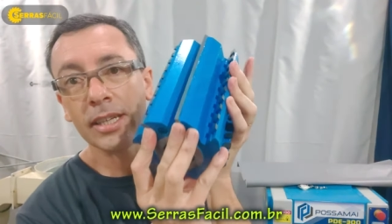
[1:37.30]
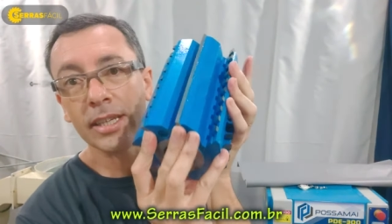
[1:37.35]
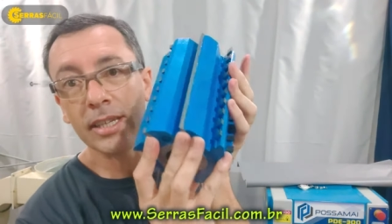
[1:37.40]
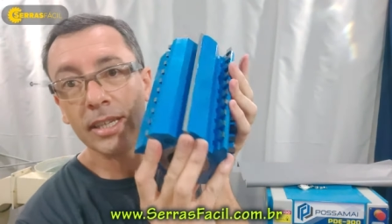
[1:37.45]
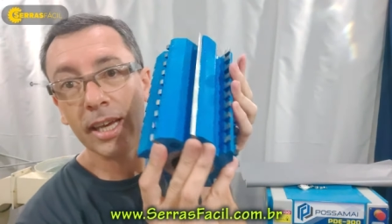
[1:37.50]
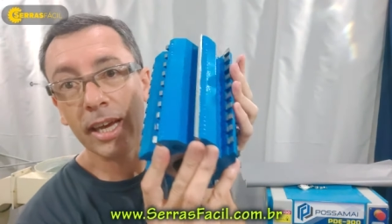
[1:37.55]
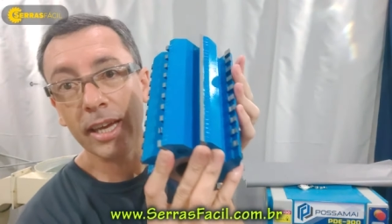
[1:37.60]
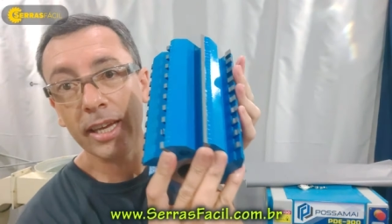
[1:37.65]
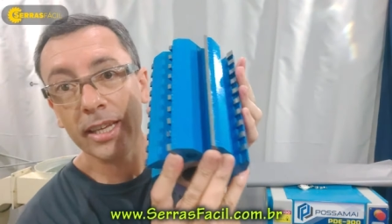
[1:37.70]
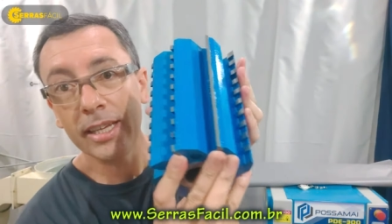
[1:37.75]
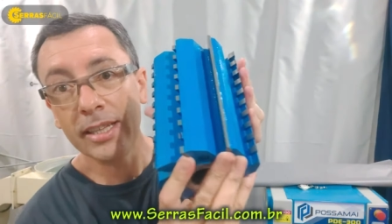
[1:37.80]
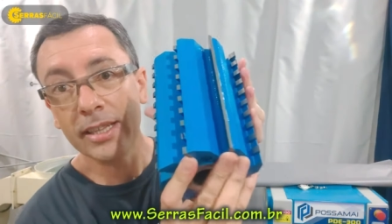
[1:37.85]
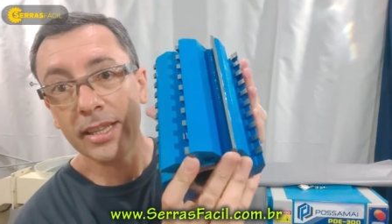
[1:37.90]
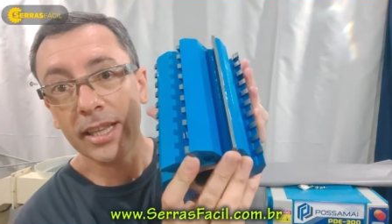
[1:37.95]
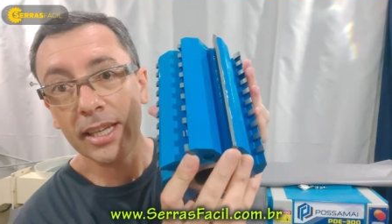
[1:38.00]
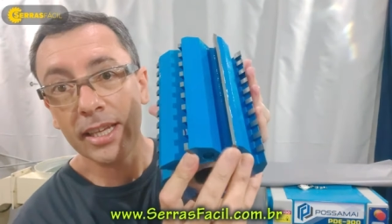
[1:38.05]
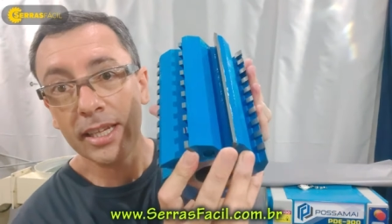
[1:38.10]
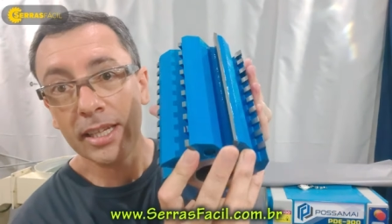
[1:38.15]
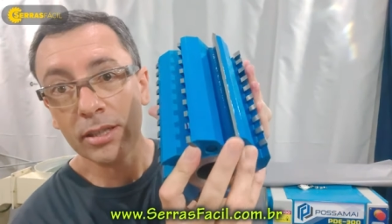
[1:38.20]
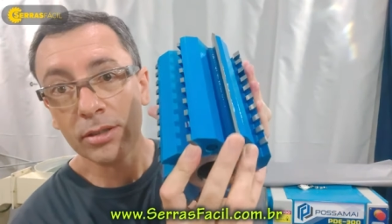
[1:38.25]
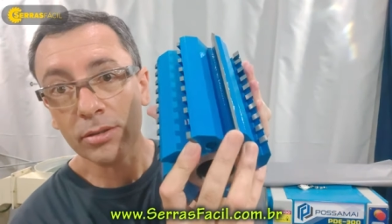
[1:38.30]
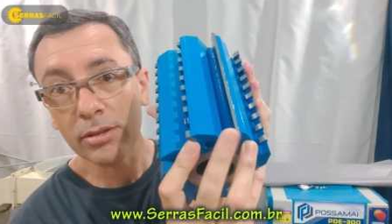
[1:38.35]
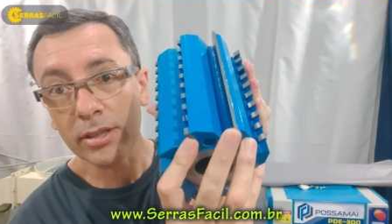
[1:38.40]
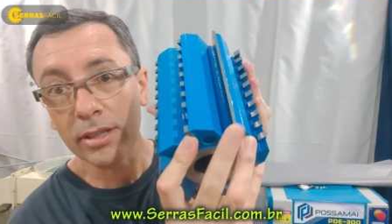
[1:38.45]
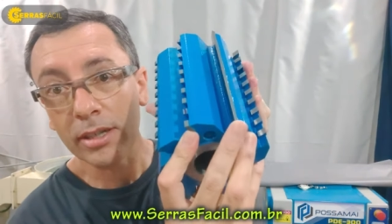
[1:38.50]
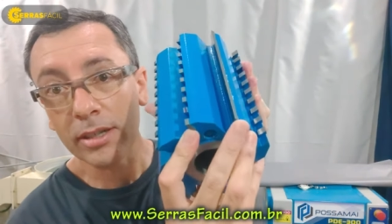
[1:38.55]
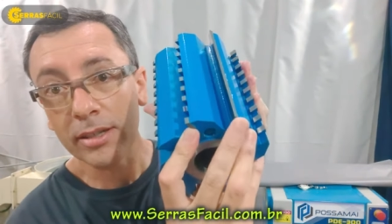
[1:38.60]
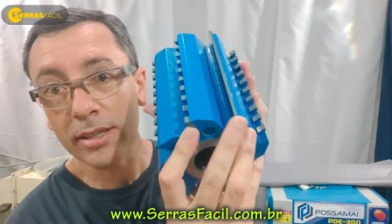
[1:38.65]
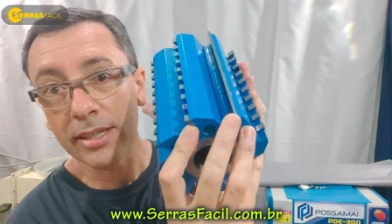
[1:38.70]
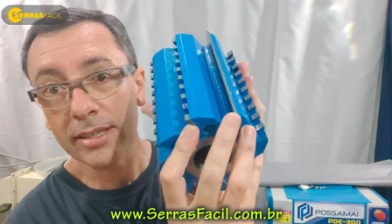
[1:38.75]
que é inteiriço
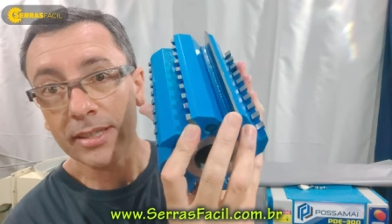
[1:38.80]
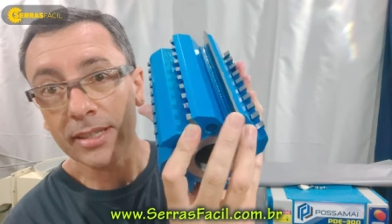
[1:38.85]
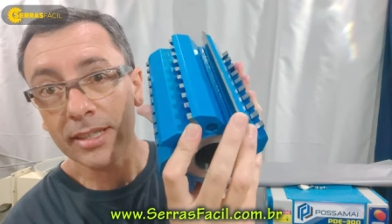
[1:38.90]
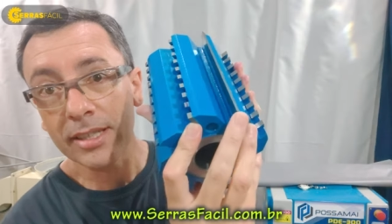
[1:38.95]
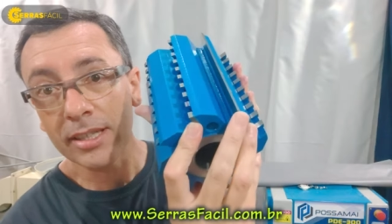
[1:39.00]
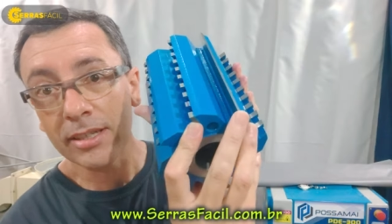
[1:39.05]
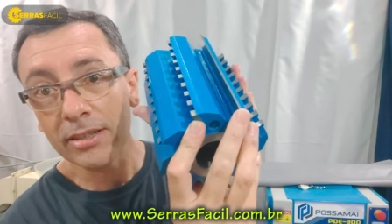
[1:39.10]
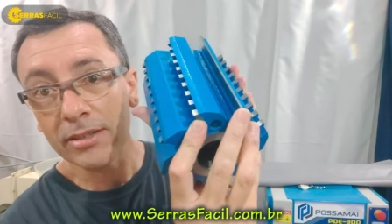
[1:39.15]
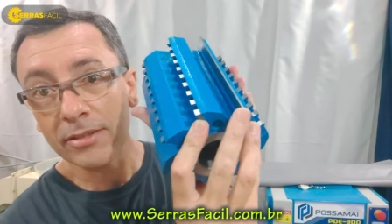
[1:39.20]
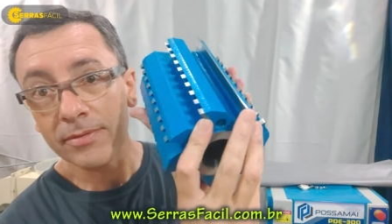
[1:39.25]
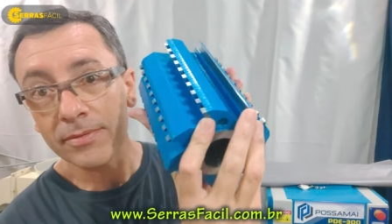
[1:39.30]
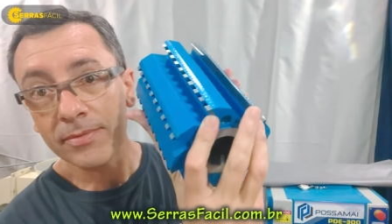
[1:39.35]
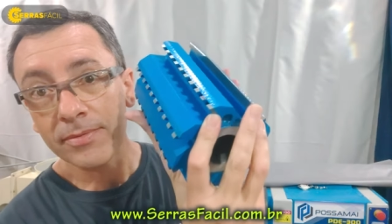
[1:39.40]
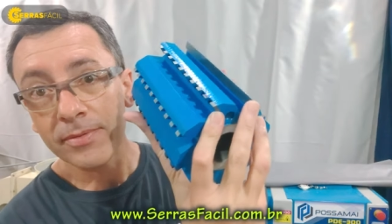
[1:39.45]
aqui, ó, esse aqui, ó.